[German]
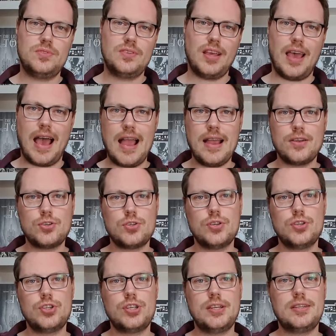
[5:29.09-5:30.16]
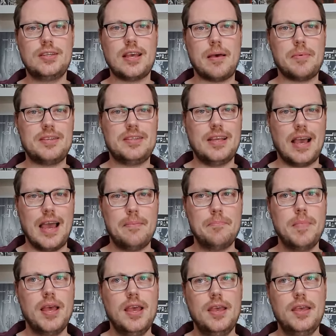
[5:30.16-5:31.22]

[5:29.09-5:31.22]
tragische Geschichte, aber die einem